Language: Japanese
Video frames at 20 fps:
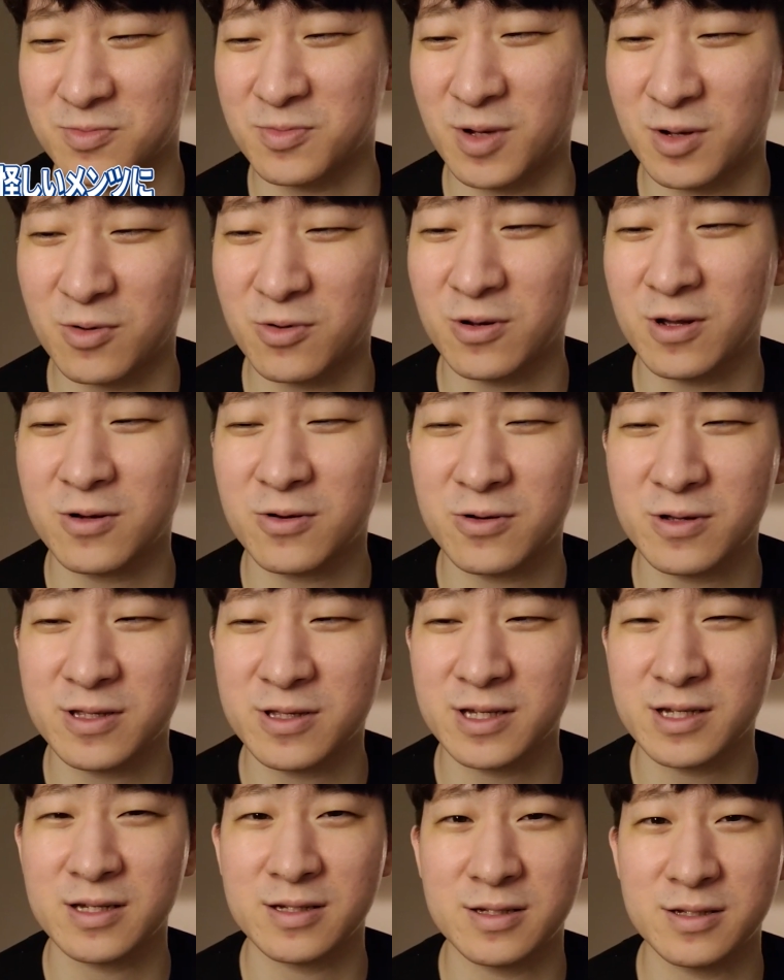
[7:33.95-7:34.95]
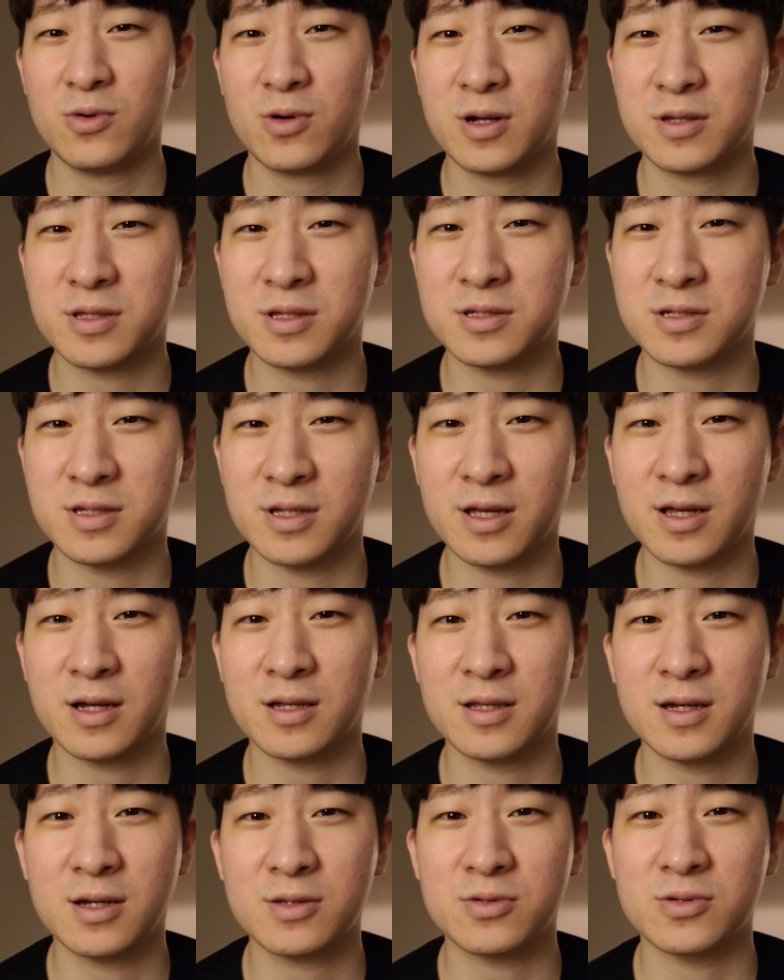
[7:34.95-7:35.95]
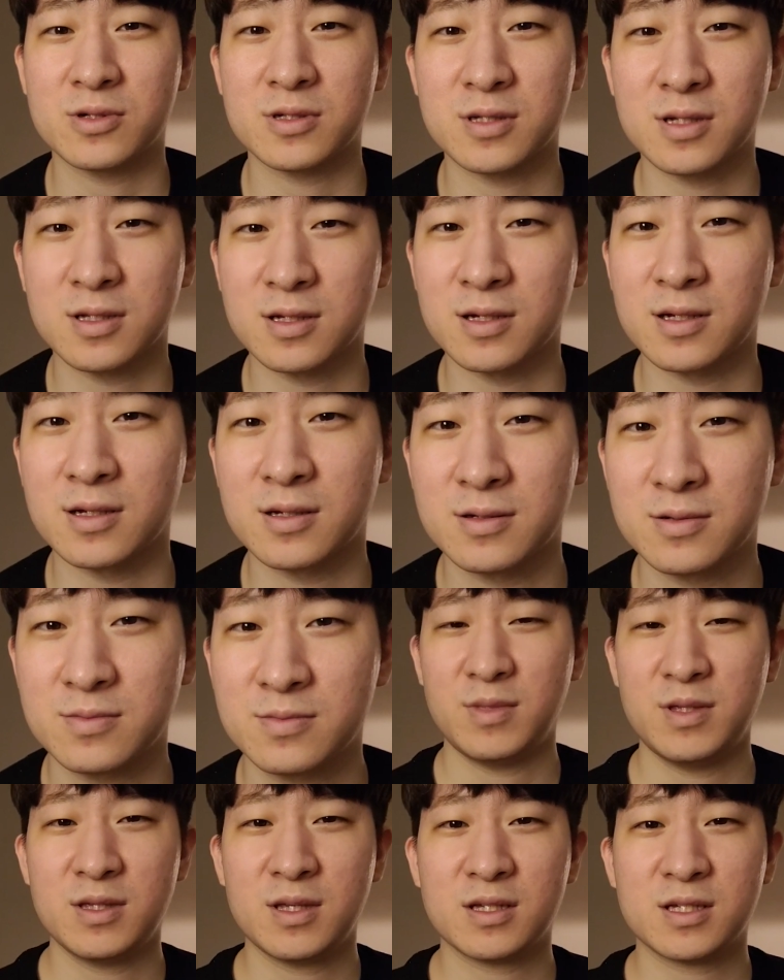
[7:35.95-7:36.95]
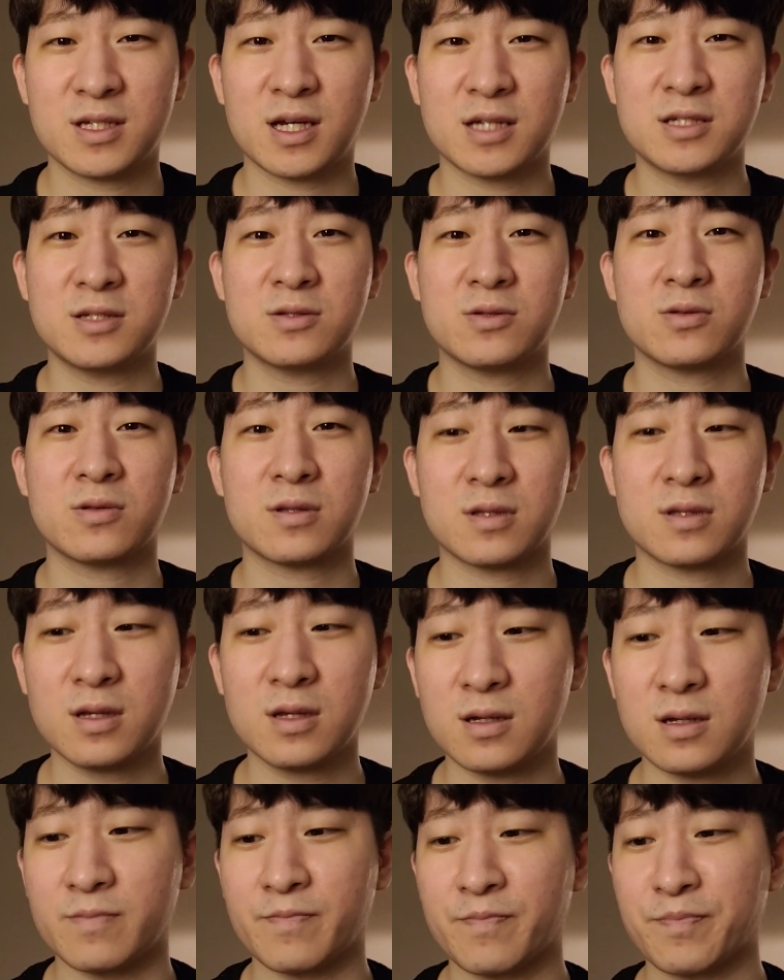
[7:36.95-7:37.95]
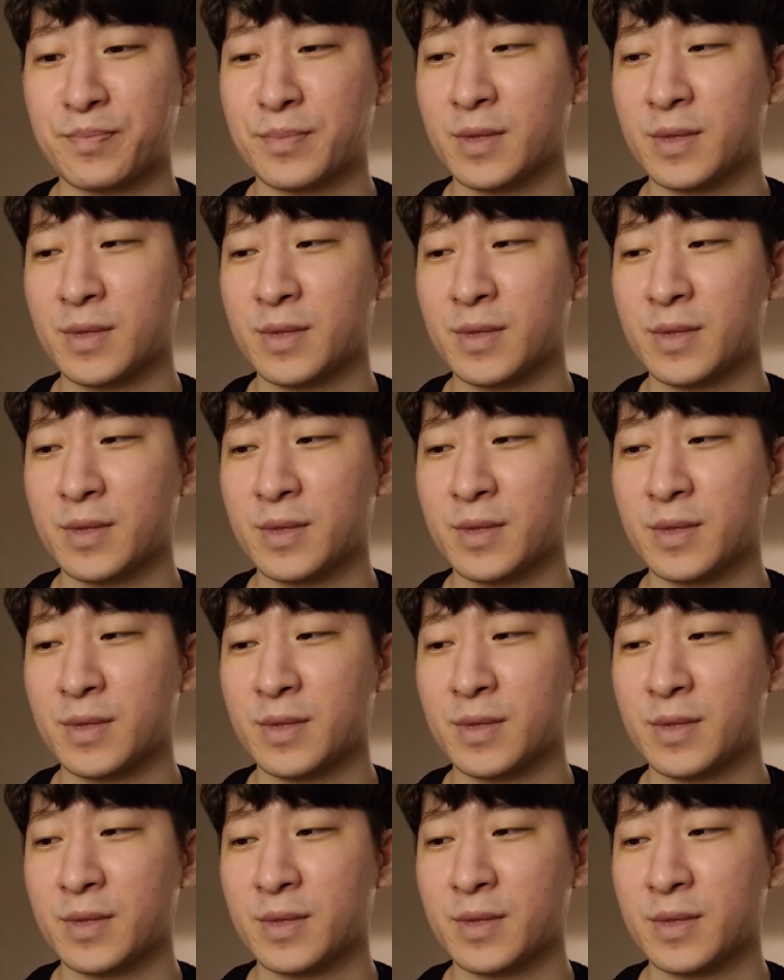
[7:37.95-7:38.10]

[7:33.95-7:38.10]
まあこれはこれで良かったんじゃないかなとしてて、みんな写真撮って、